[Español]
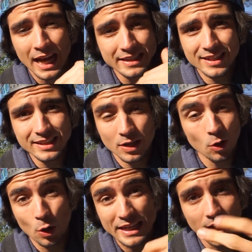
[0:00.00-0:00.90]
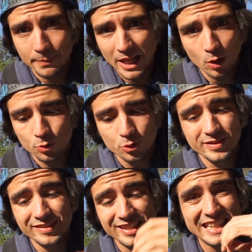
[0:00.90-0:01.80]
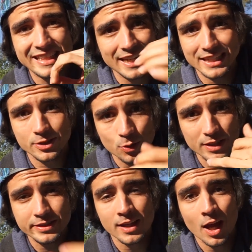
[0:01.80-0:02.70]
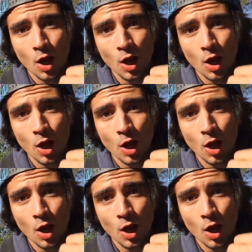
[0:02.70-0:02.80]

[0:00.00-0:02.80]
hacer y cambiar juntos, hacer interacciones